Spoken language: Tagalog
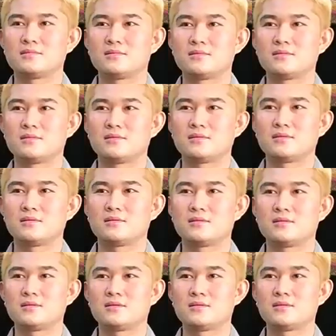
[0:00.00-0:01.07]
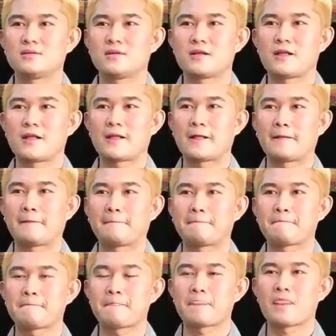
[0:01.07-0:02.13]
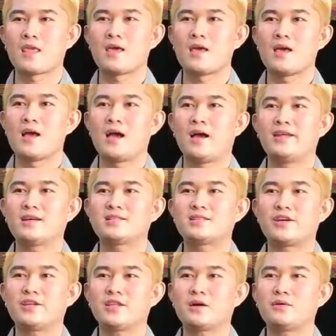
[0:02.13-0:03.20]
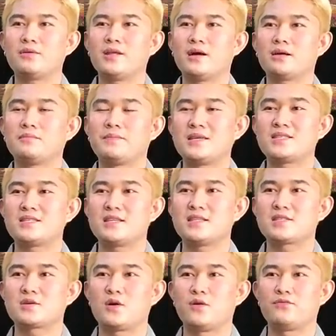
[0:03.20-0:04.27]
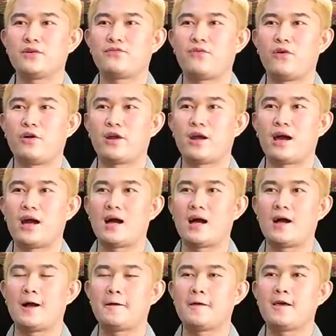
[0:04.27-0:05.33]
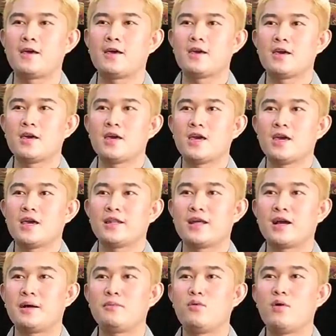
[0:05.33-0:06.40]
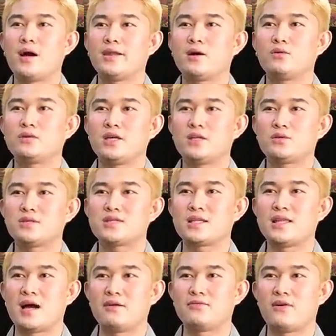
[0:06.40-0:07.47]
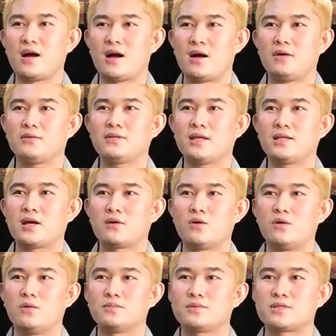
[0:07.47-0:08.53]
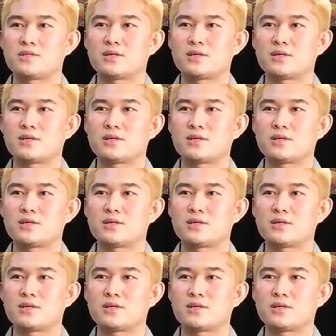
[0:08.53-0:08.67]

nag-start kayo sa ganitong klaseng business? Ah, nag-start ako ng business ko before, ah, nangamuhan ako dito sa Davao, then nag-home